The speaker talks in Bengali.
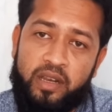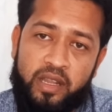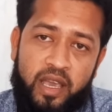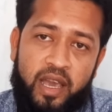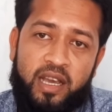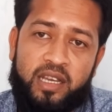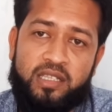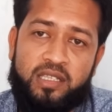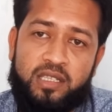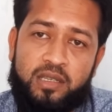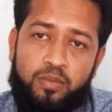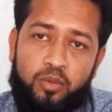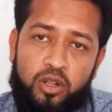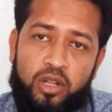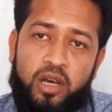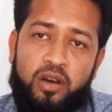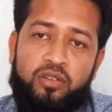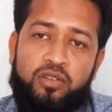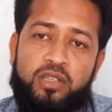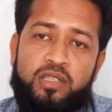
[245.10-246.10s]
নিয়ে আসতে
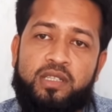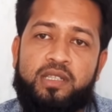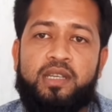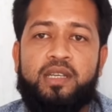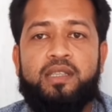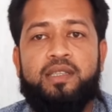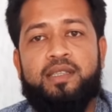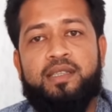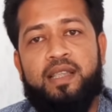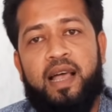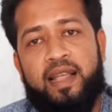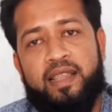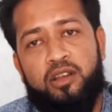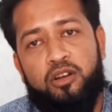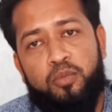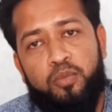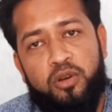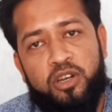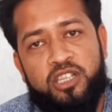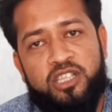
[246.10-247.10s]
বলা হইতেছে
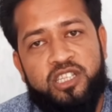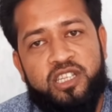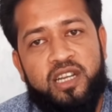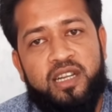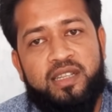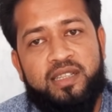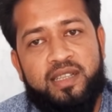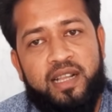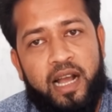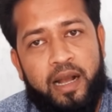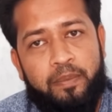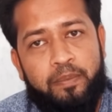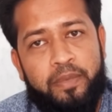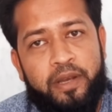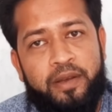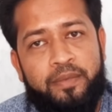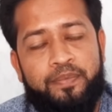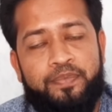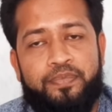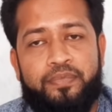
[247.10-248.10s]
তাদেরও পুলিশ ক্লিয়ারেন্স লাগবে